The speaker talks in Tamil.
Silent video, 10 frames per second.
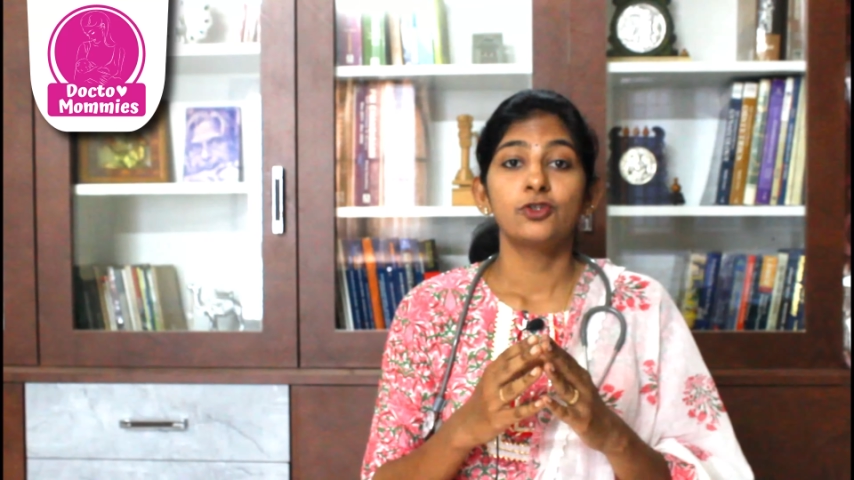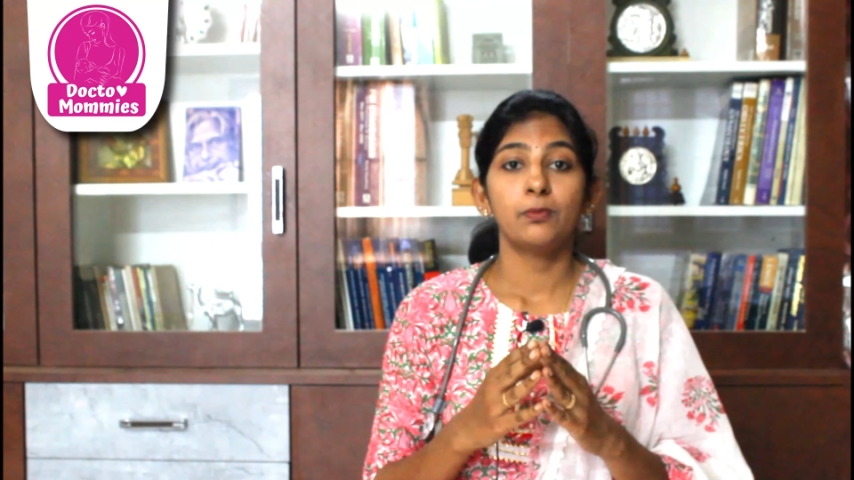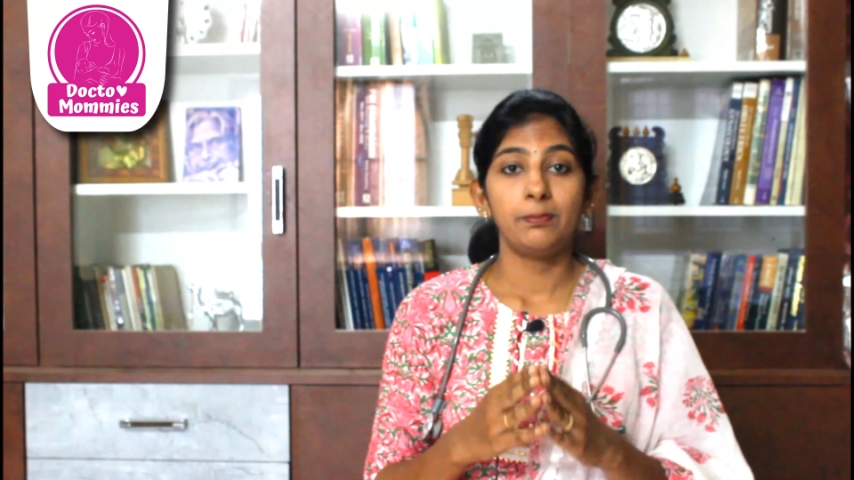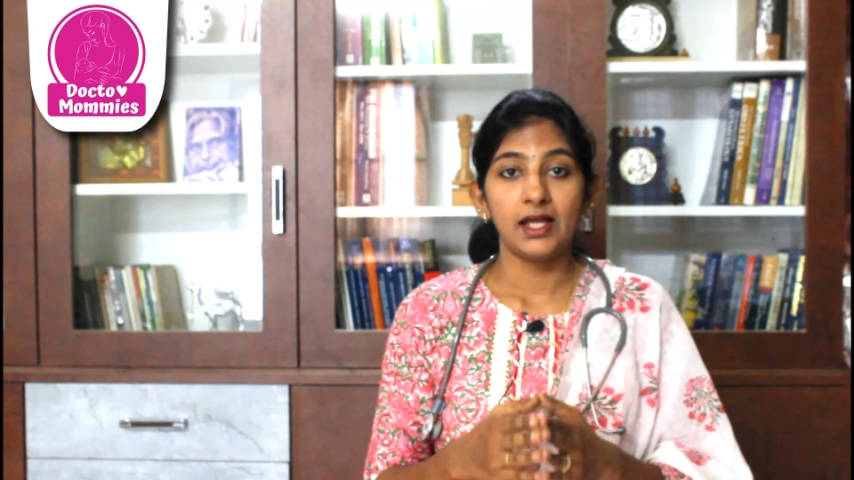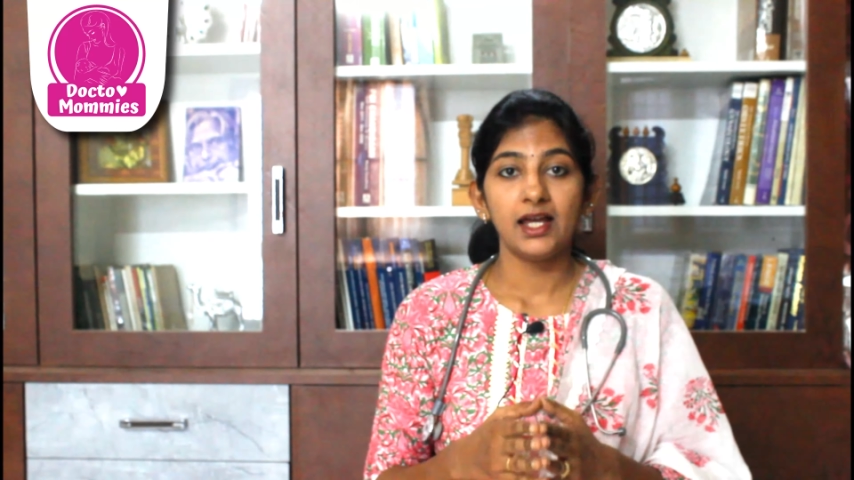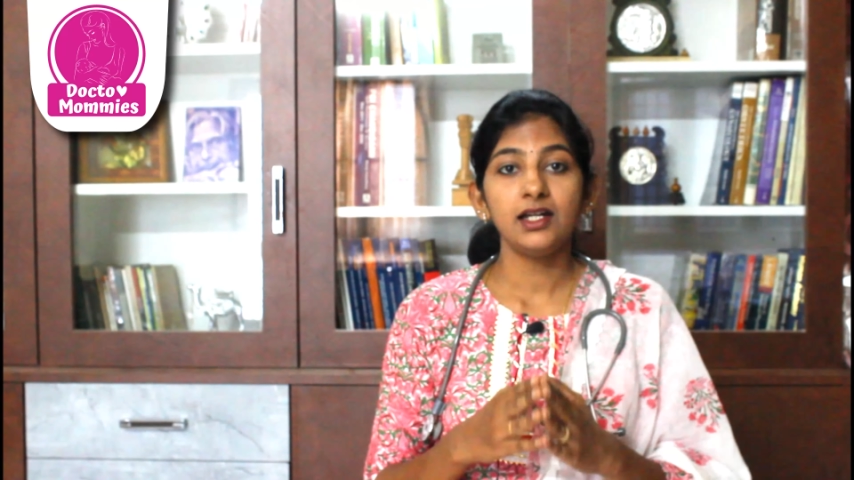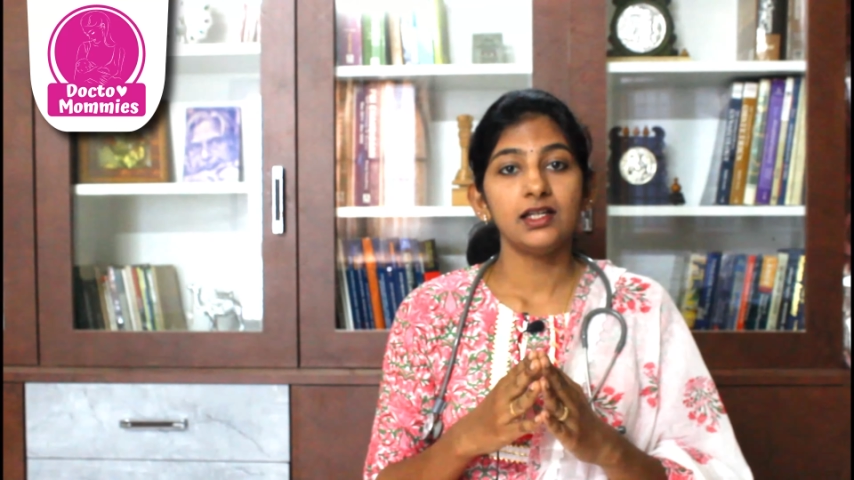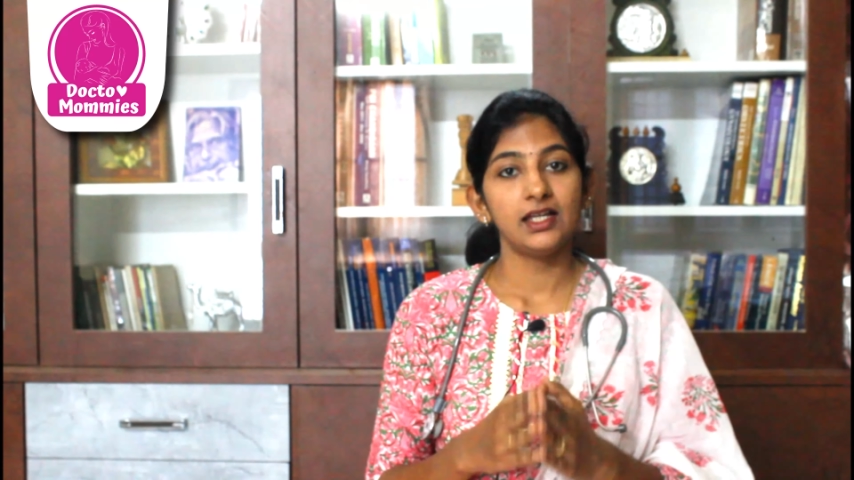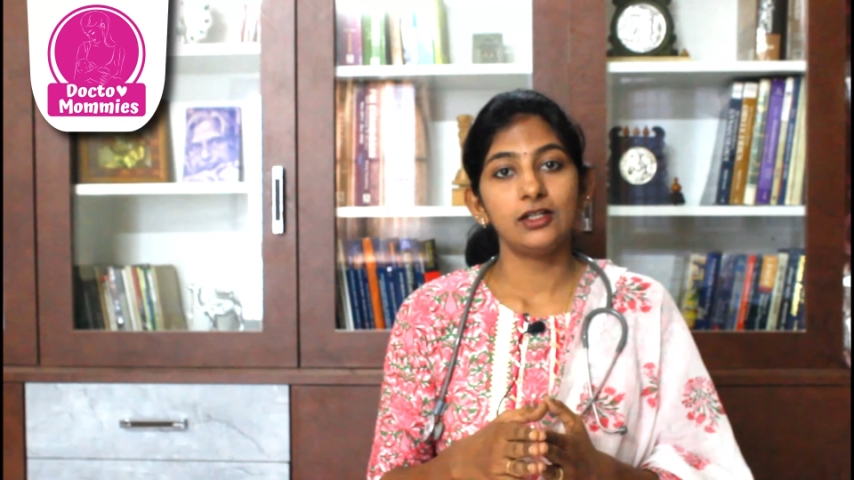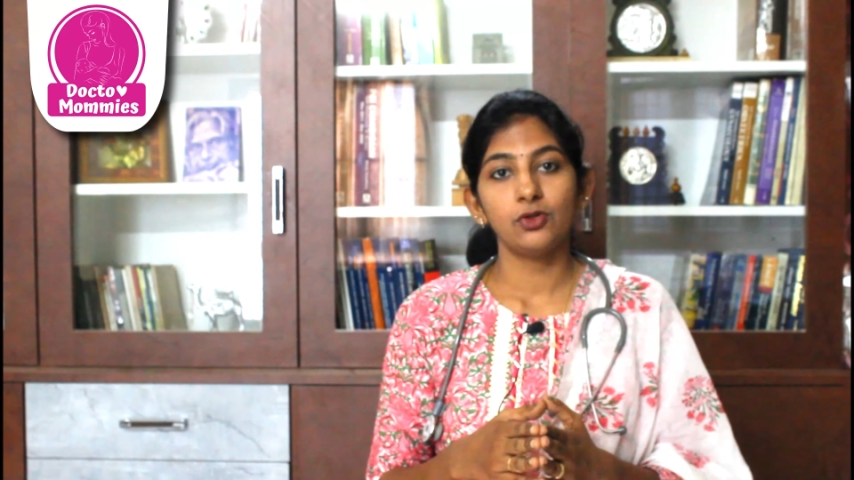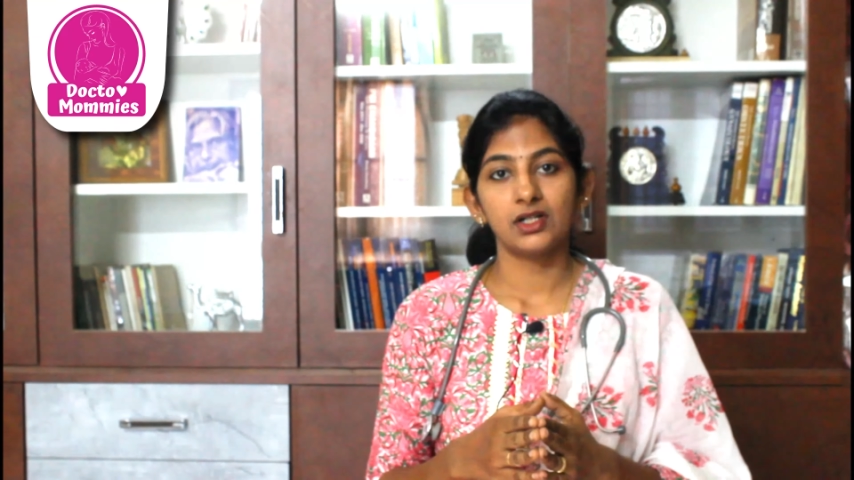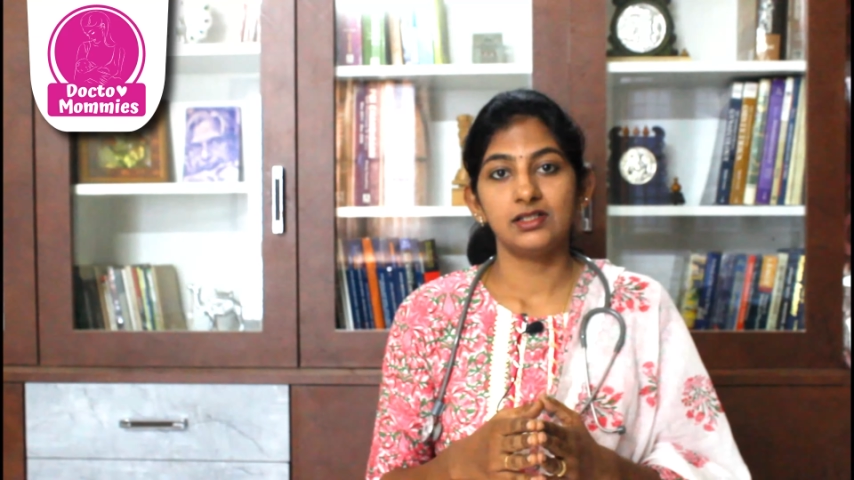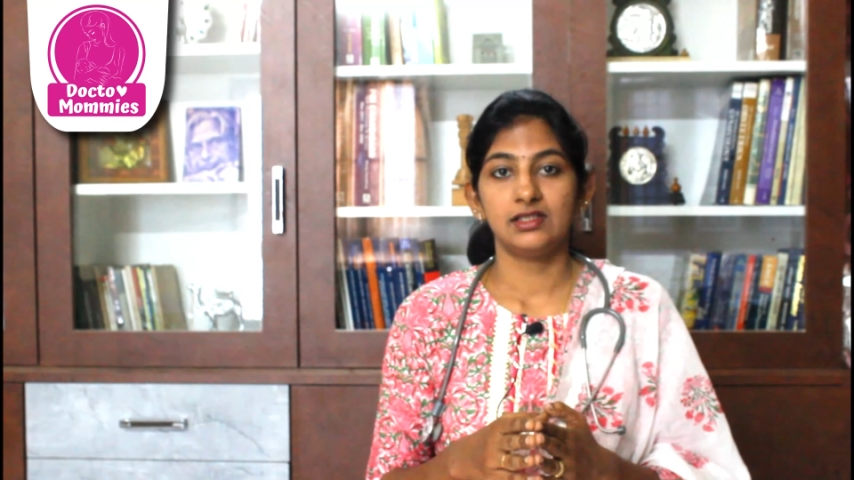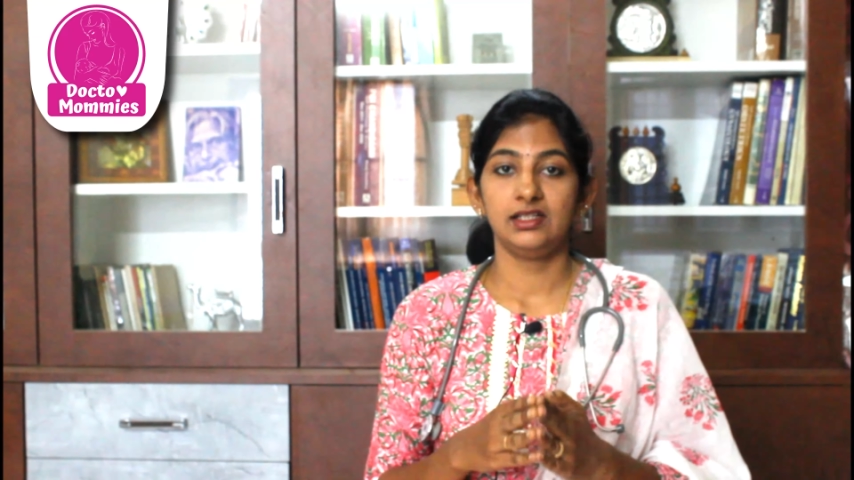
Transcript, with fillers: ஸோ பிளான்டு இக்னோரன்ஸ்